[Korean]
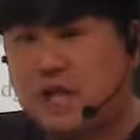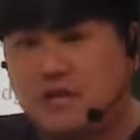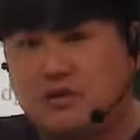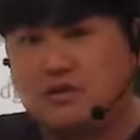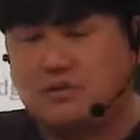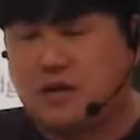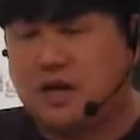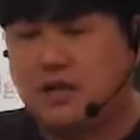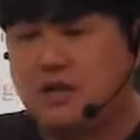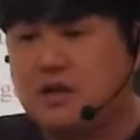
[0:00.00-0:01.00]

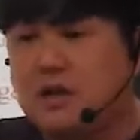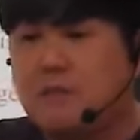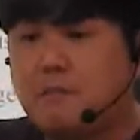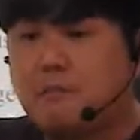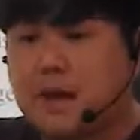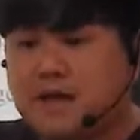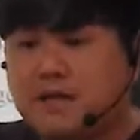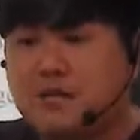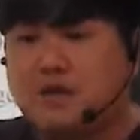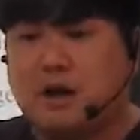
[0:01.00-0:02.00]
거지만 받을
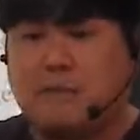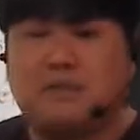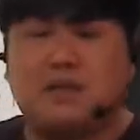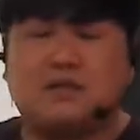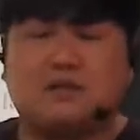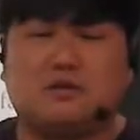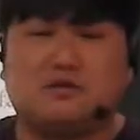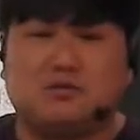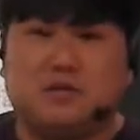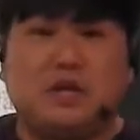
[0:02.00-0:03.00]
걸 안 받는 것도
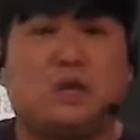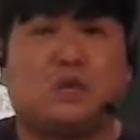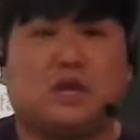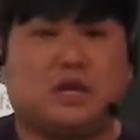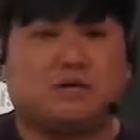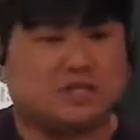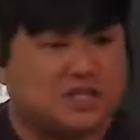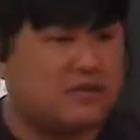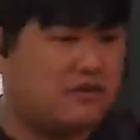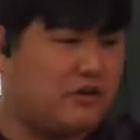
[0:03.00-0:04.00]
비용이라고 친
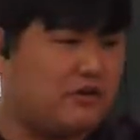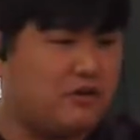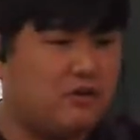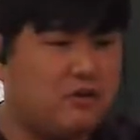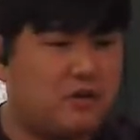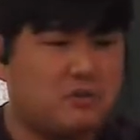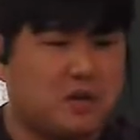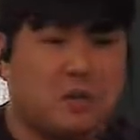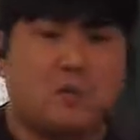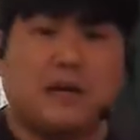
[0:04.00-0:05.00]
거예요. 왜냐면 내가
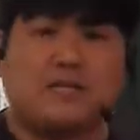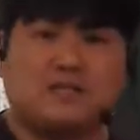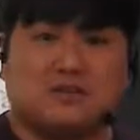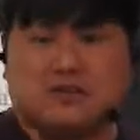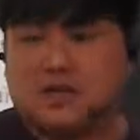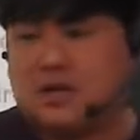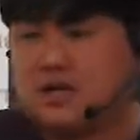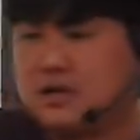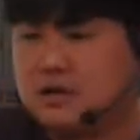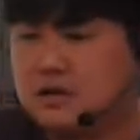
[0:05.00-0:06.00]
못 받은 거니까.
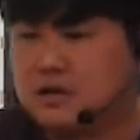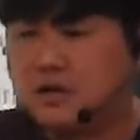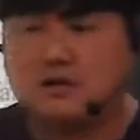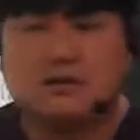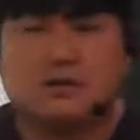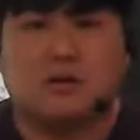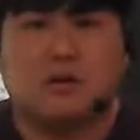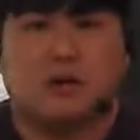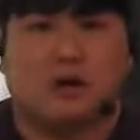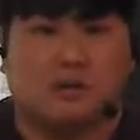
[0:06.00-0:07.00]
그러니까 예를 들어
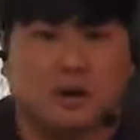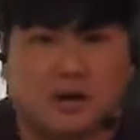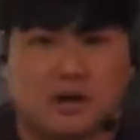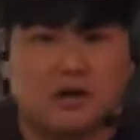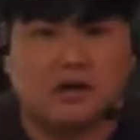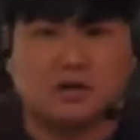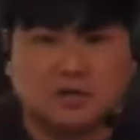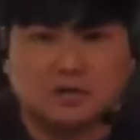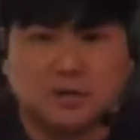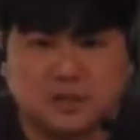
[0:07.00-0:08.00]
알바를
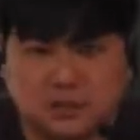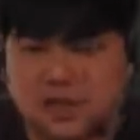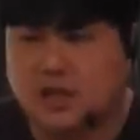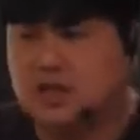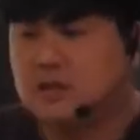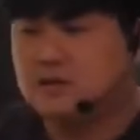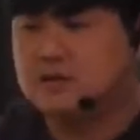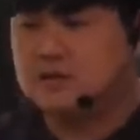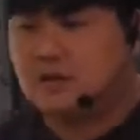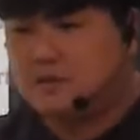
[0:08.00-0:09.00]
열심히 했는데
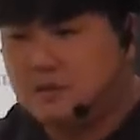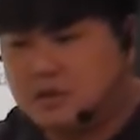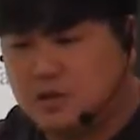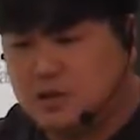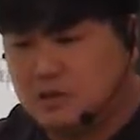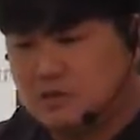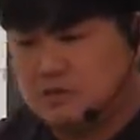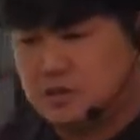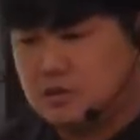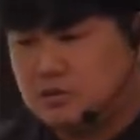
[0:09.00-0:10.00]
상대방이
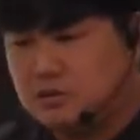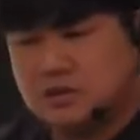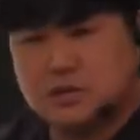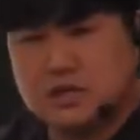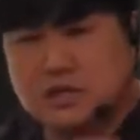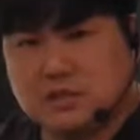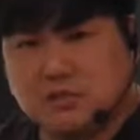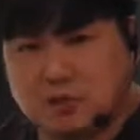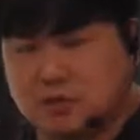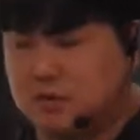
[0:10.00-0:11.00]
막그 사장님
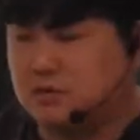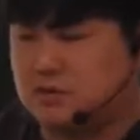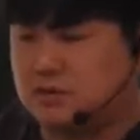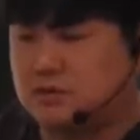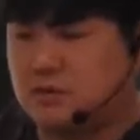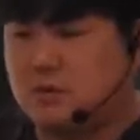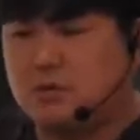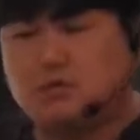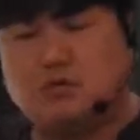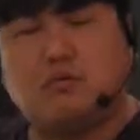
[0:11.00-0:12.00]
뭐라 그런 거죠. 그래서 어
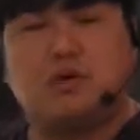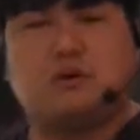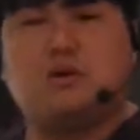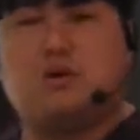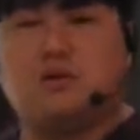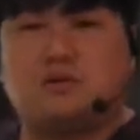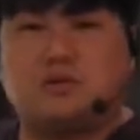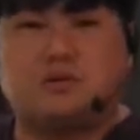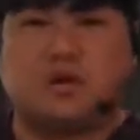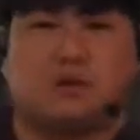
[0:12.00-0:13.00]
너무하신 거 아니? 뭐서
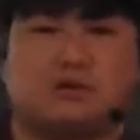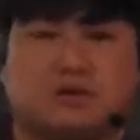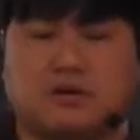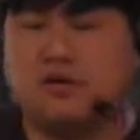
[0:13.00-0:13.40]
싸웠어요.